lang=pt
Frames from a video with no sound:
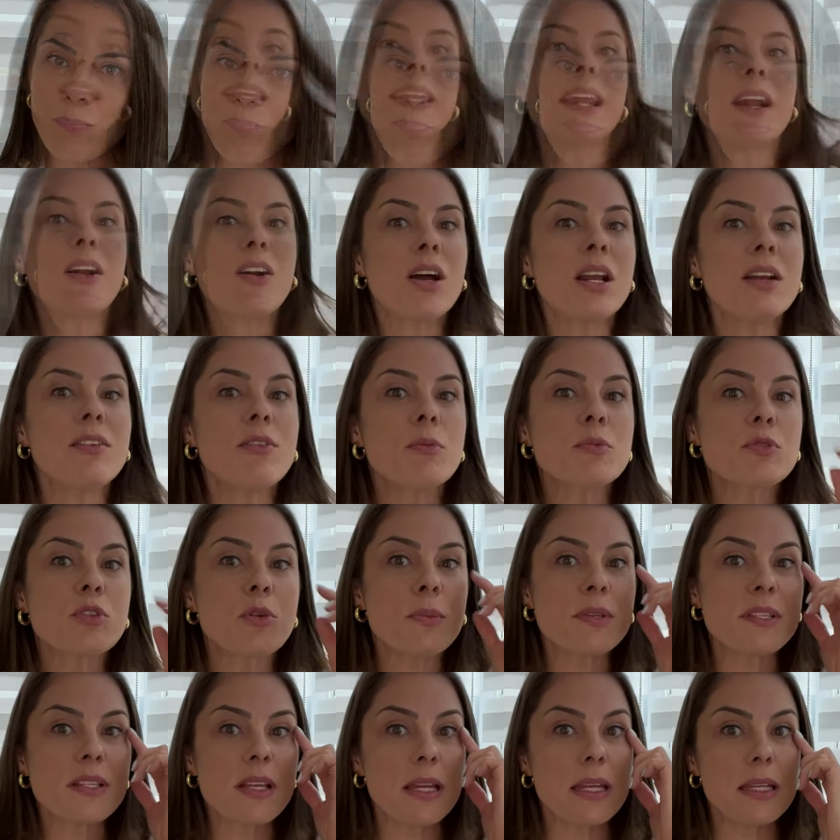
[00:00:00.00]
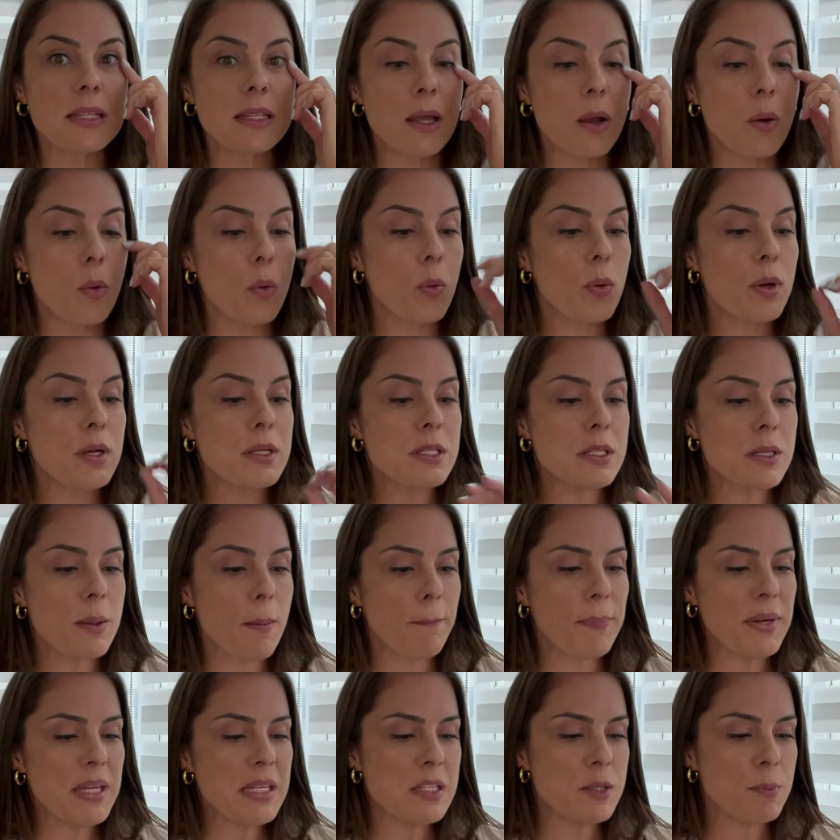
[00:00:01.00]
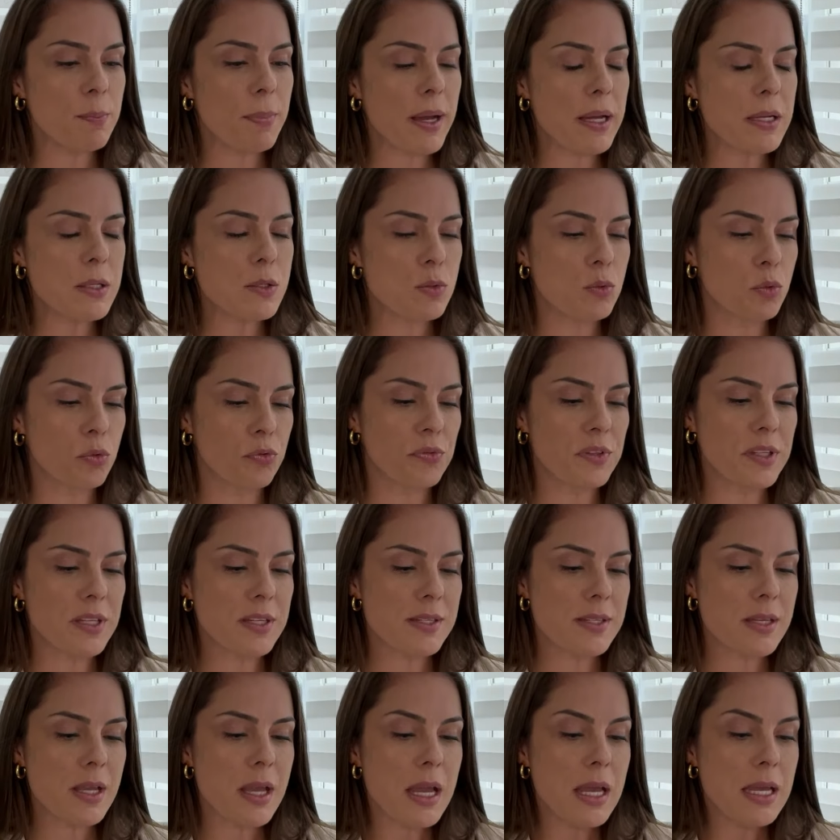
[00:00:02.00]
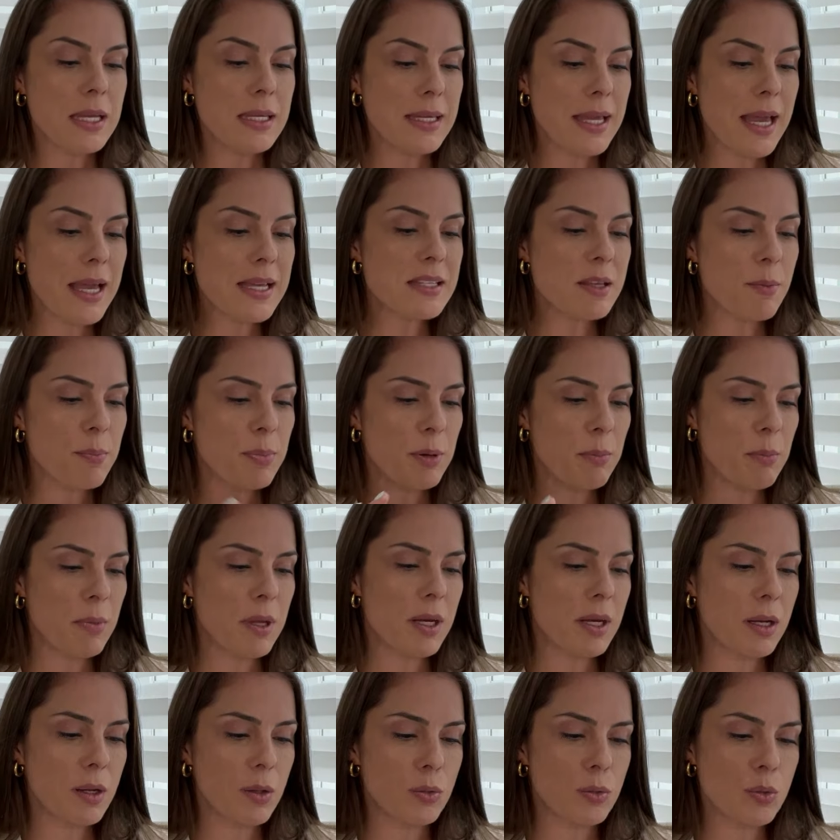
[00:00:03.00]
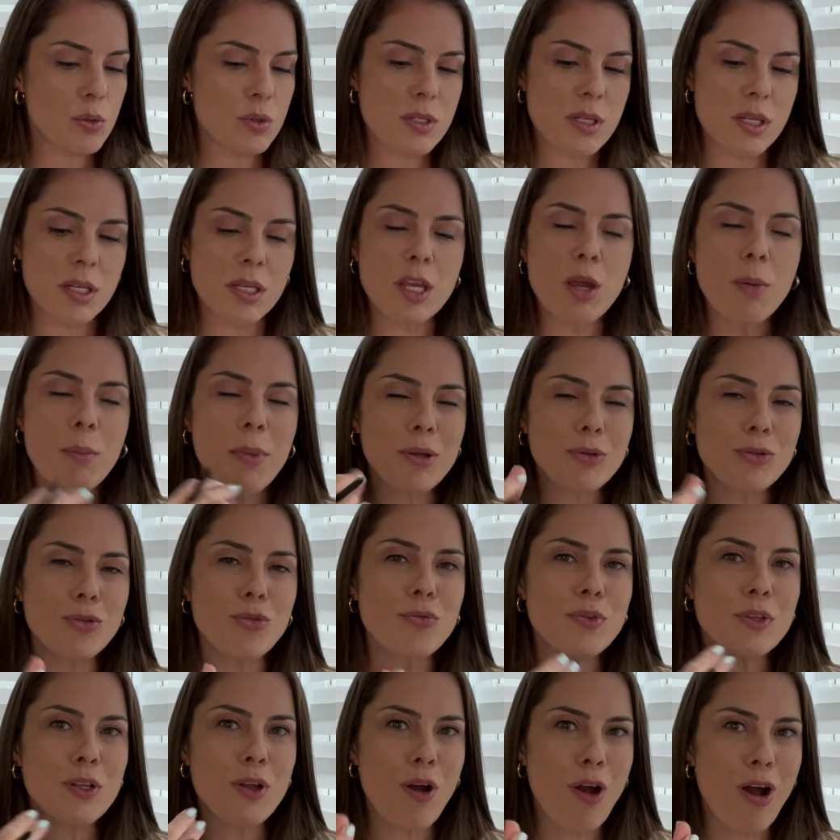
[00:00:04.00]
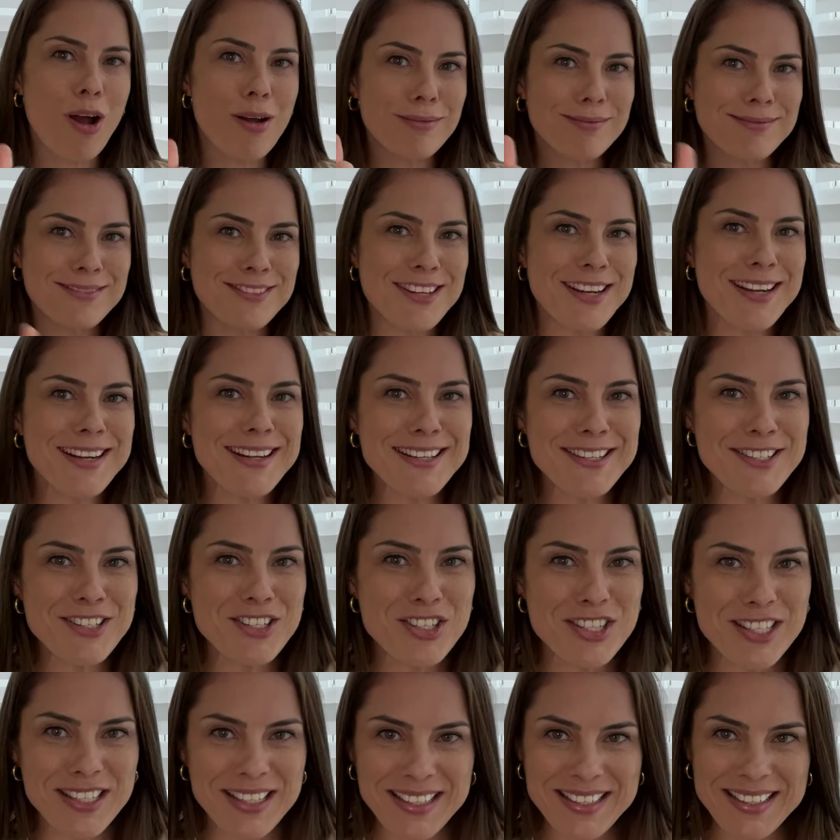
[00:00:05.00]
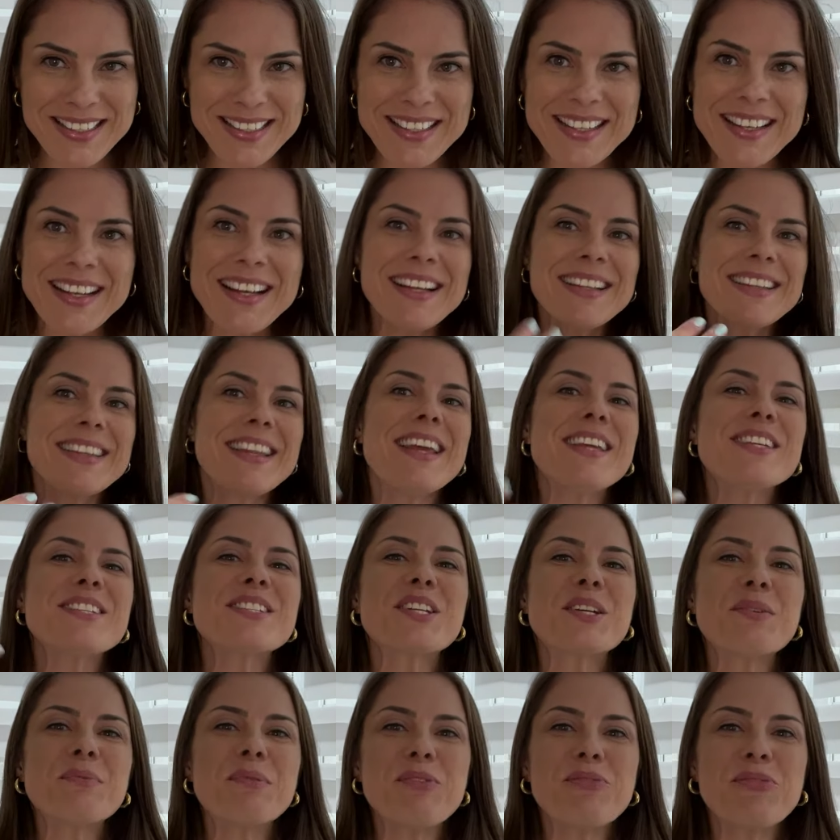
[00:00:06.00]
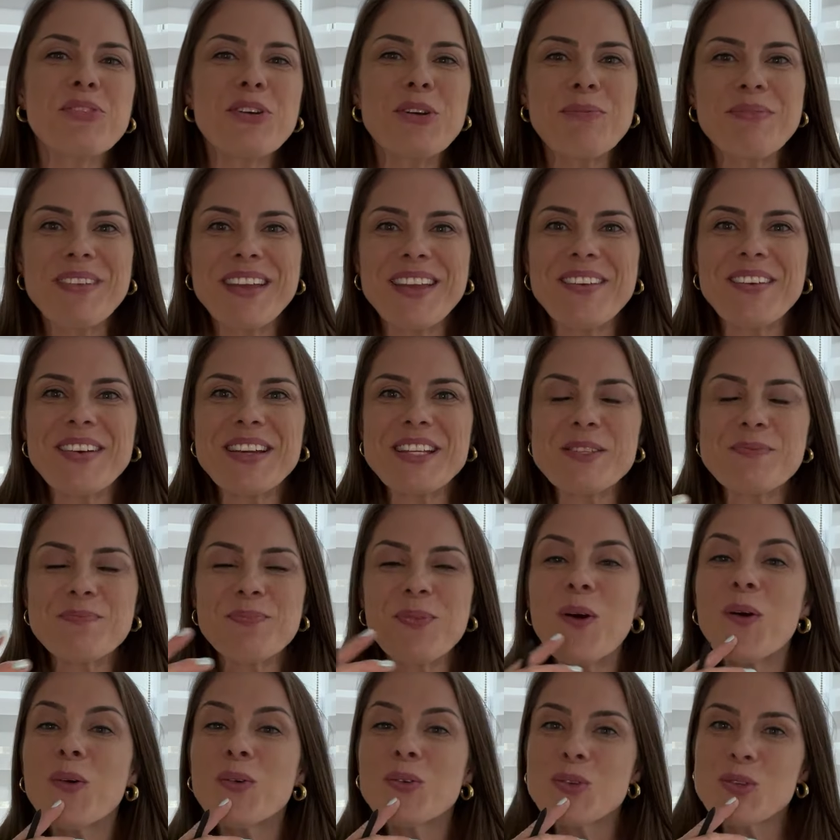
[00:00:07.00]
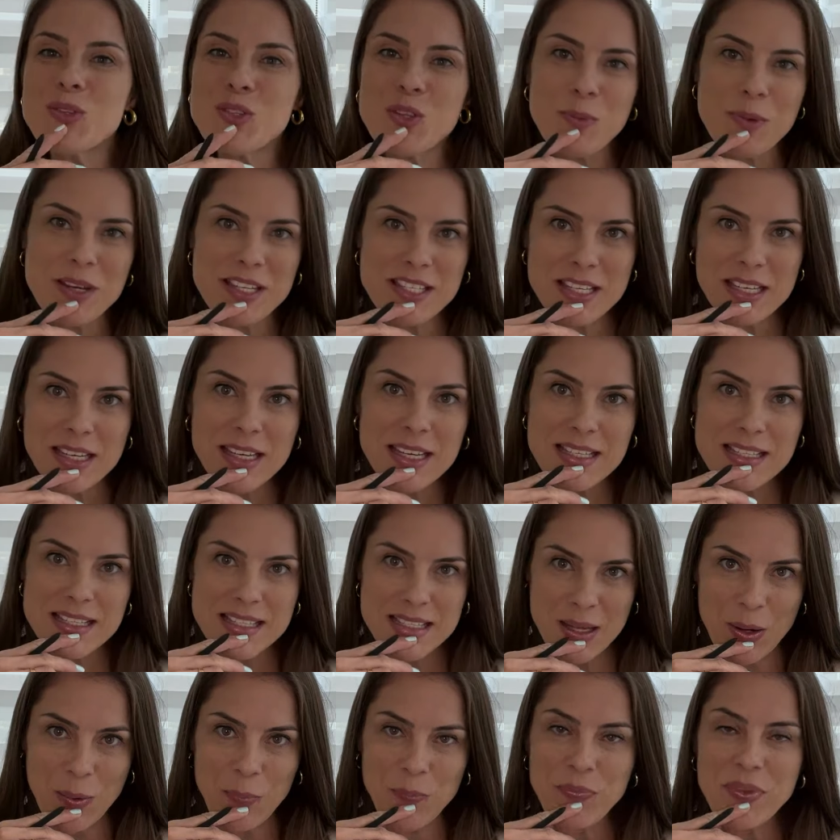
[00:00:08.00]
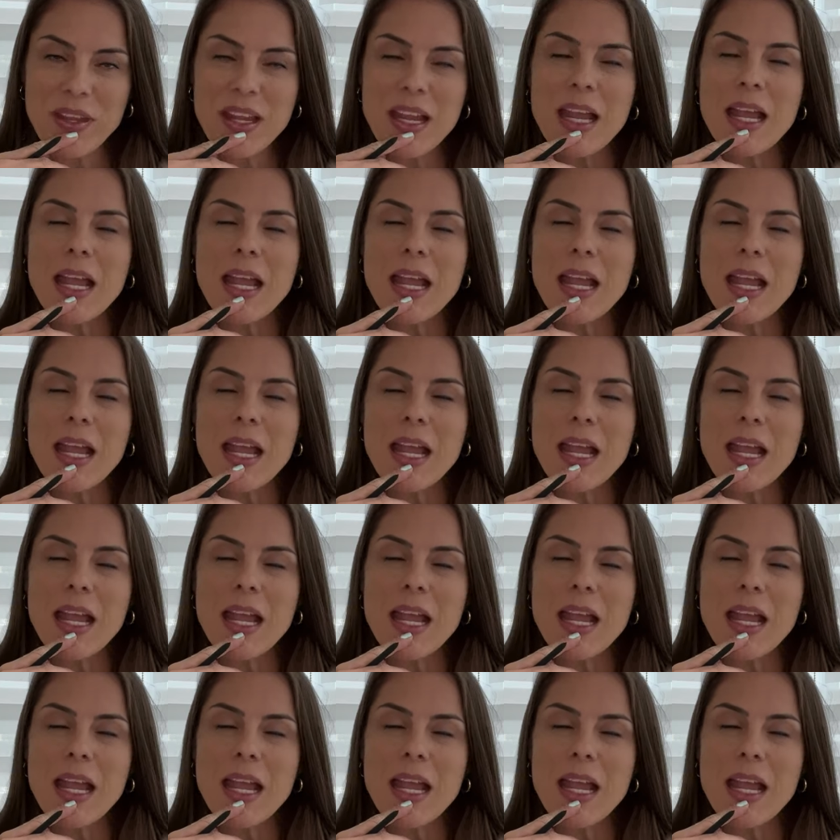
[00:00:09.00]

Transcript: E agora vamos começar então com as principais dúvidas. E essa primeira que eu trouxe aqui é uma dúvida ó, antiga, desde que eu me informei, eu respondo sobre essa questão.